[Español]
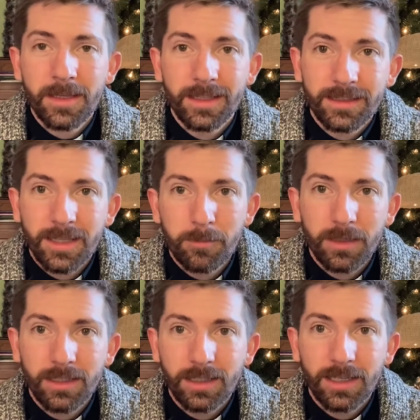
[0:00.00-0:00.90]
y
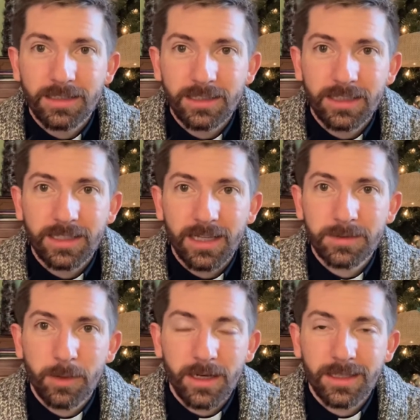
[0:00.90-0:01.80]
también las
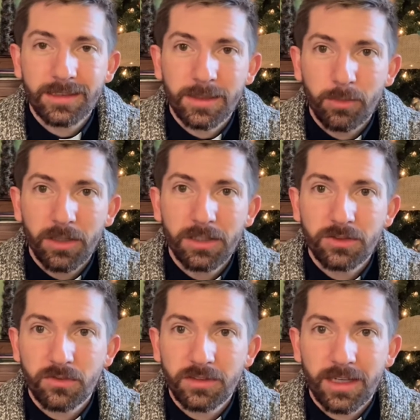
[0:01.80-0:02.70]
letras para que se pueda
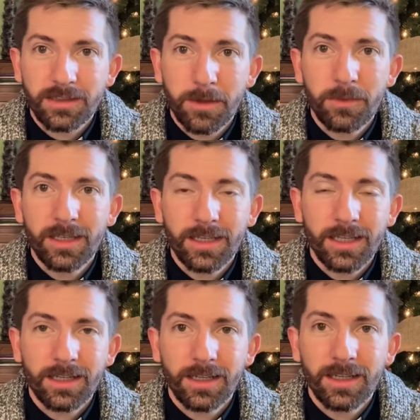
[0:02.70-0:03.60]
disfrutar
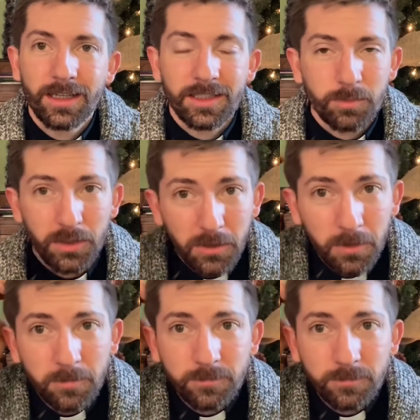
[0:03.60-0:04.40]
también en, español.